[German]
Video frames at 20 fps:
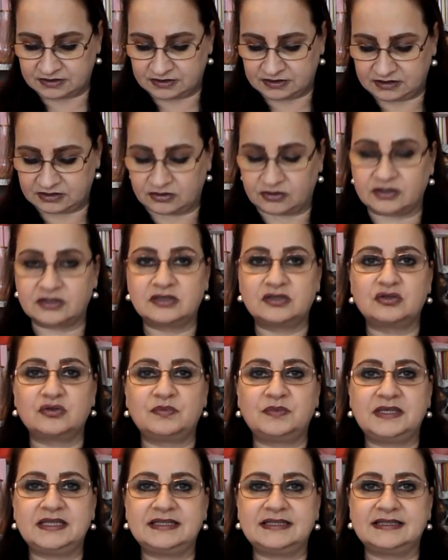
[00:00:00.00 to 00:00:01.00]
die ich euch zu
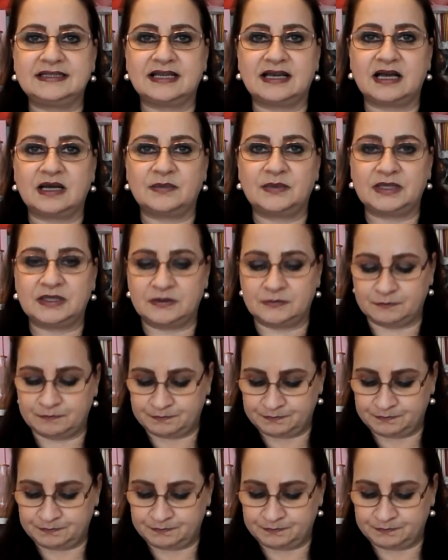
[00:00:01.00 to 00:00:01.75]
bieten habe.